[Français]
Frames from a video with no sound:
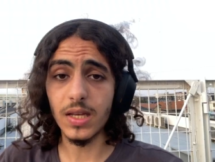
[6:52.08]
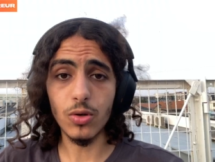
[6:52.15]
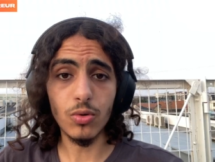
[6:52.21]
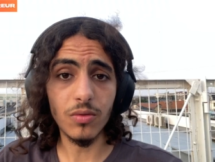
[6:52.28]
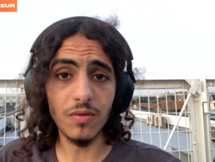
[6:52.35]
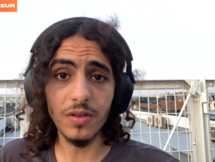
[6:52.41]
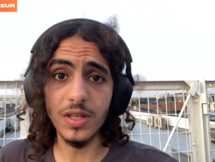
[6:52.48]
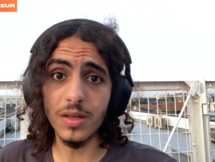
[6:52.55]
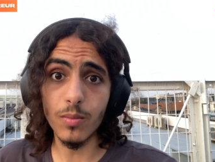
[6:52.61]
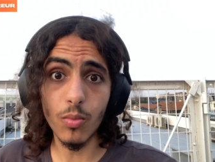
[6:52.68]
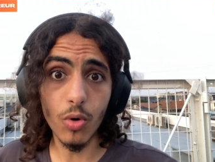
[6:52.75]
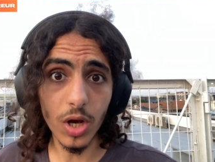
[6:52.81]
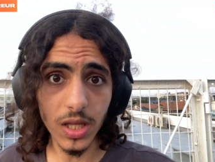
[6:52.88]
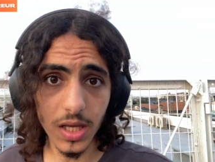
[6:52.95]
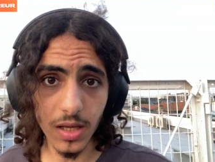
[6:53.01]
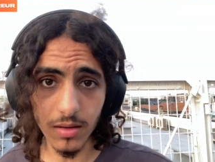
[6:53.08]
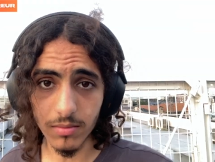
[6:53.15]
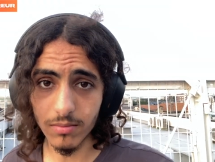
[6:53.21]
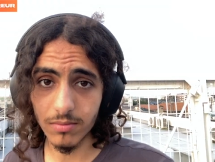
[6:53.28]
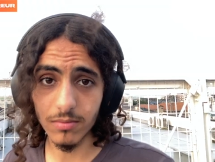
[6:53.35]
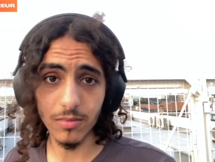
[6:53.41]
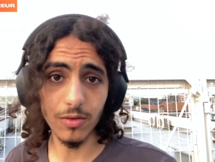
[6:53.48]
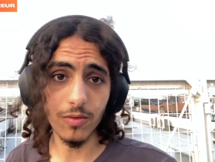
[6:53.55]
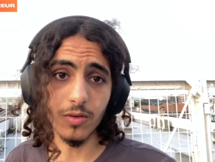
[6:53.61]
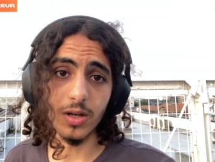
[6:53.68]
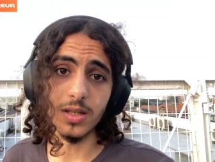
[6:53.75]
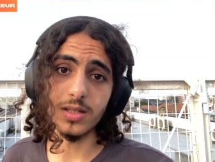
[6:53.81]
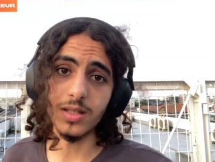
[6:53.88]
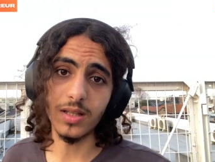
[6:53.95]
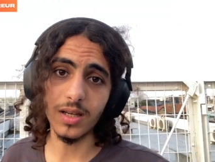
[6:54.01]
une vie moyenne. Bon,
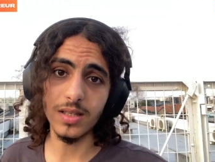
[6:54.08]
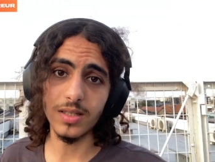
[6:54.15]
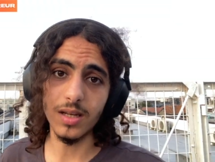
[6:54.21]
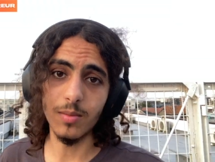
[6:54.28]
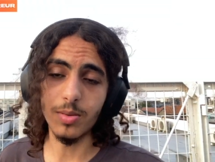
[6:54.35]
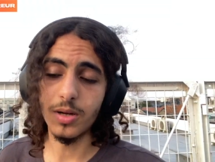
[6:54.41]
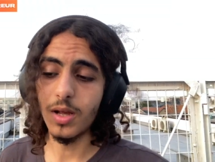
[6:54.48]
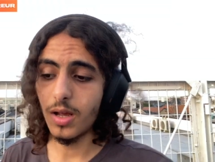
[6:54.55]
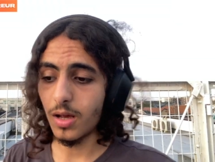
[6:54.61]
voilà, c'est très simple.